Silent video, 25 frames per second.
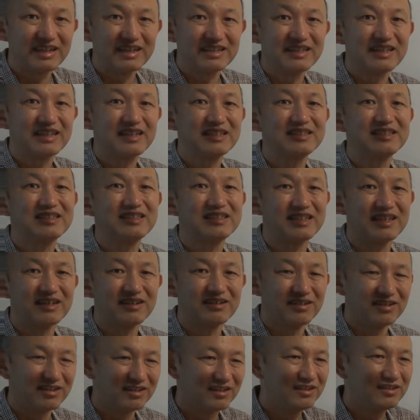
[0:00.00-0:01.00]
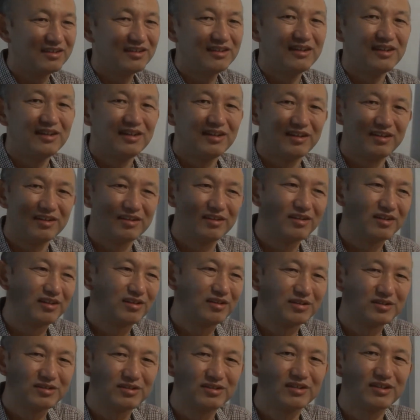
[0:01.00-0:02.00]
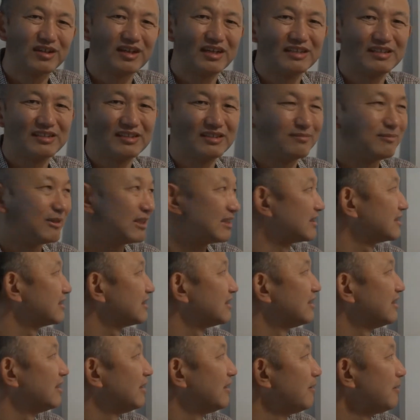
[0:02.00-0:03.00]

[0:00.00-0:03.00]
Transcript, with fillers: 新しい単語。これを紹介します。